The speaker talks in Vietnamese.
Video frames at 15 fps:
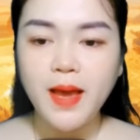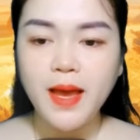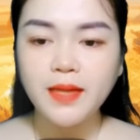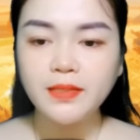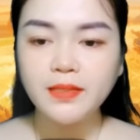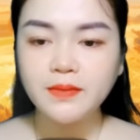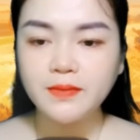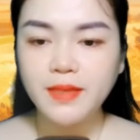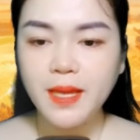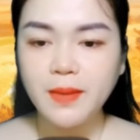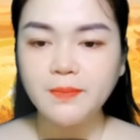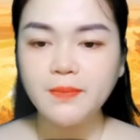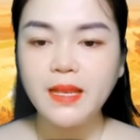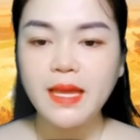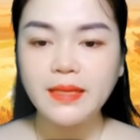Khương Thư Ly
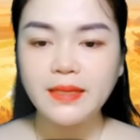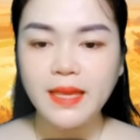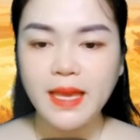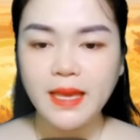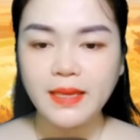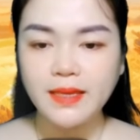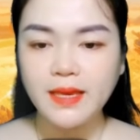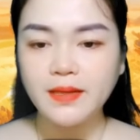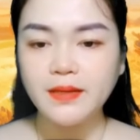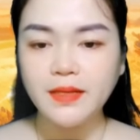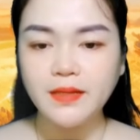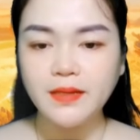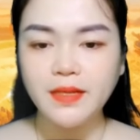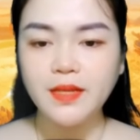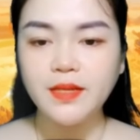đấu tranh tâm lý mất
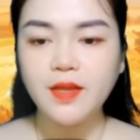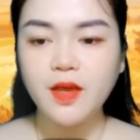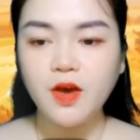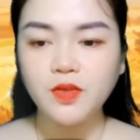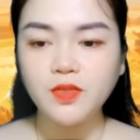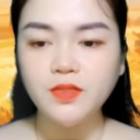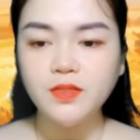cả tiết học,